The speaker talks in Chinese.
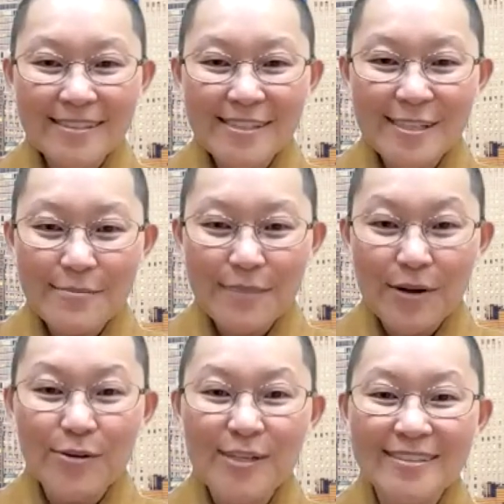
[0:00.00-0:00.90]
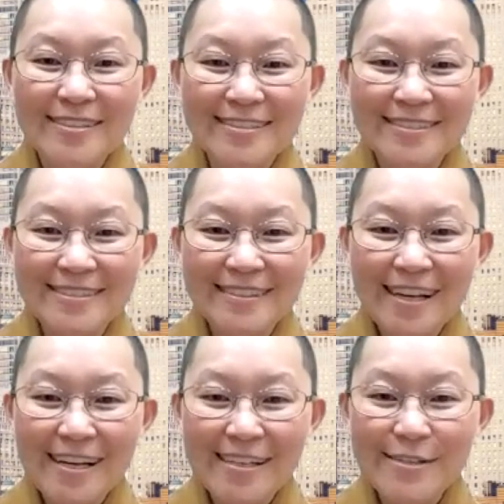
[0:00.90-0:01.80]
一些保暖的
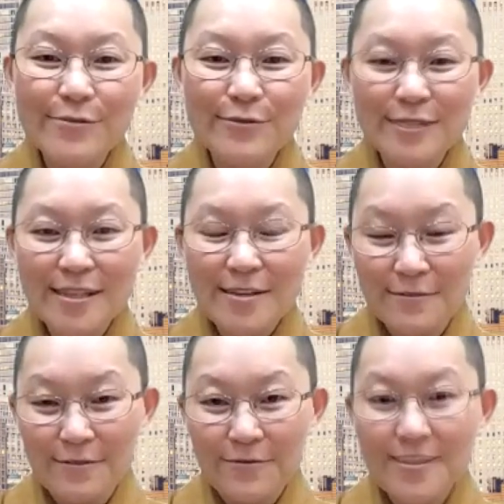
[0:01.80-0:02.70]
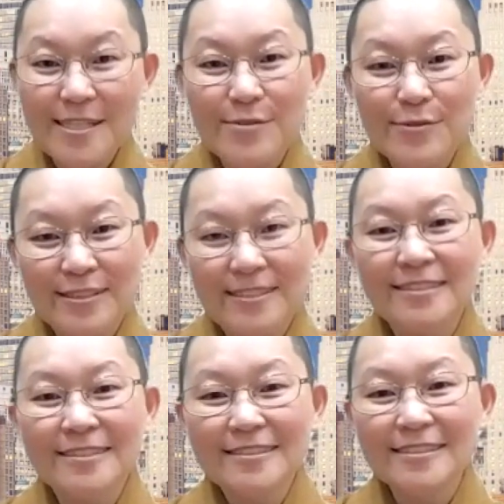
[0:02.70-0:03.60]
呃衣物塞放在我
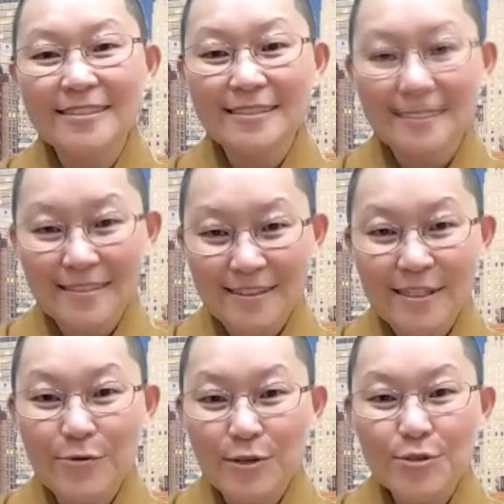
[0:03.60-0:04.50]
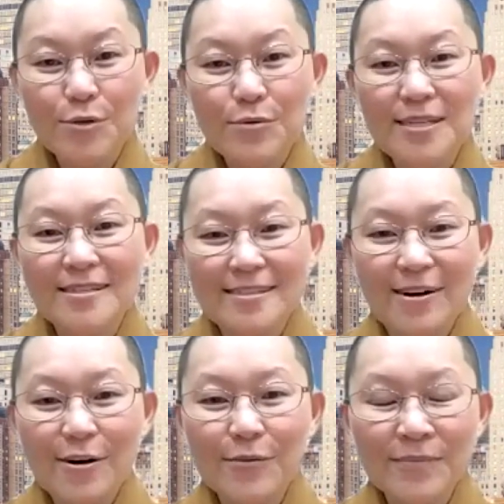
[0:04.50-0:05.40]
的这个跟我的座位的
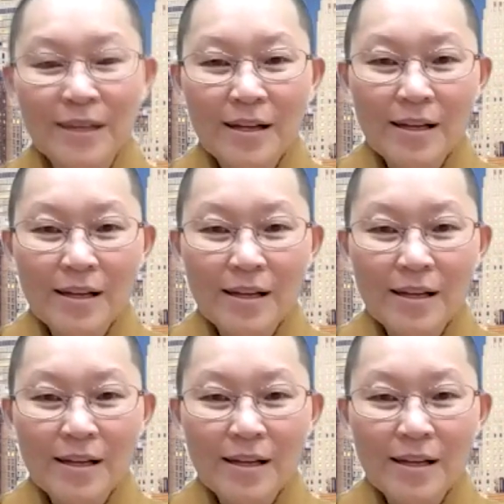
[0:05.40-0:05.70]
时候，